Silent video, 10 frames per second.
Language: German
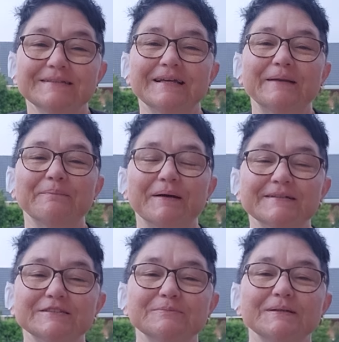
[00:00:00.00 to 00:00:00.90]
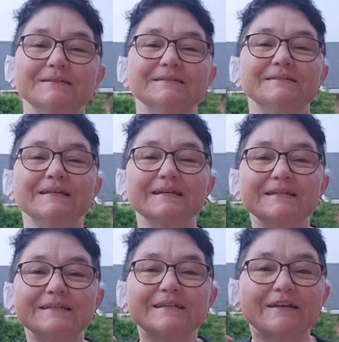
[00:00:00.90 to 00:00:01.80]
der manchmal die Dinge
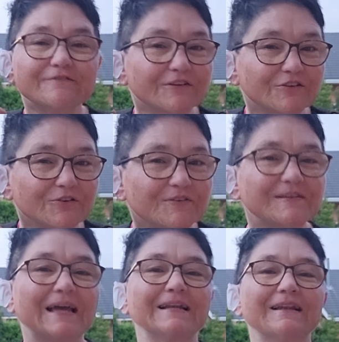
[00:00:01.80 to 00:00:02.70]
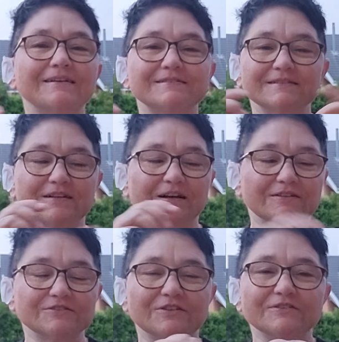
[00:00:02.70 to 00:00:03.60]
nicht einfach so sein lassen
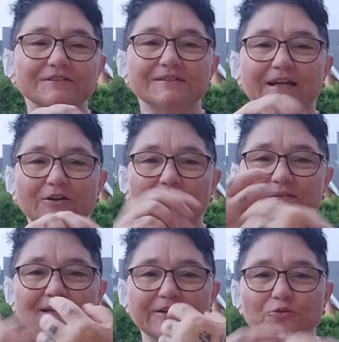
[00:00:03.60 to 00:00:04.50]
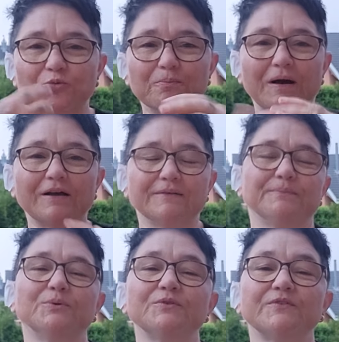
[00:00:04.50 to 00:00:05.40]
kann, sondern daran herummachen
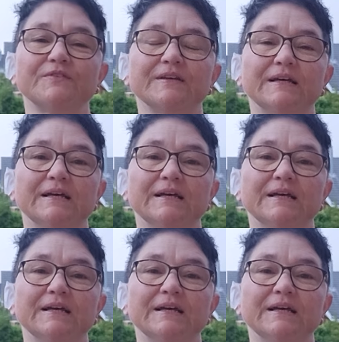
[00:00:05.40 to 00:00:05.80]
muss,